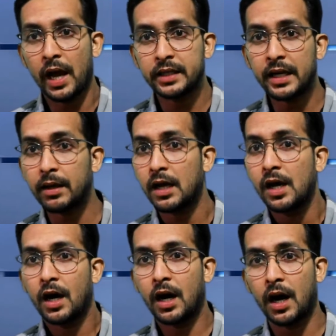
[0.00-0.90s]
ऐसे
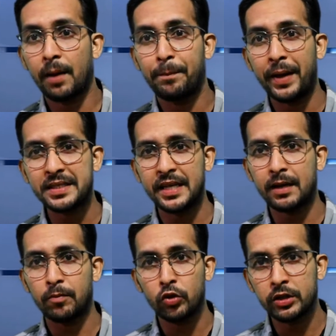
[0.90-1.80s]

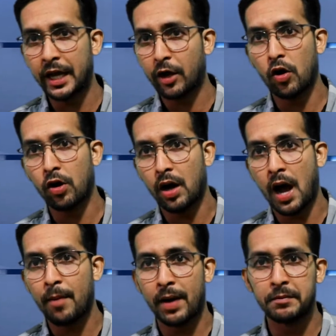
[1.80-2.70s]
बेसिक मुद्दे को
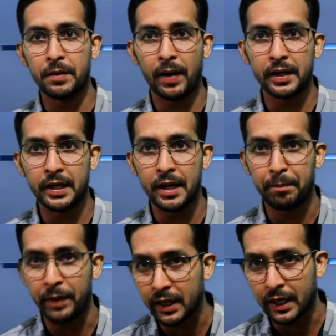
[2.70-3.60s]
आम आदमी पार्टी ने
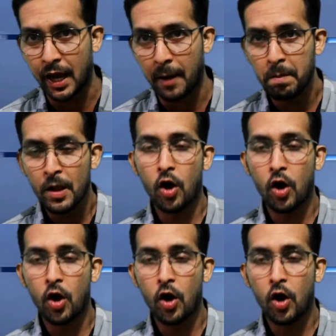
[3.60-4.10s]
पिक किया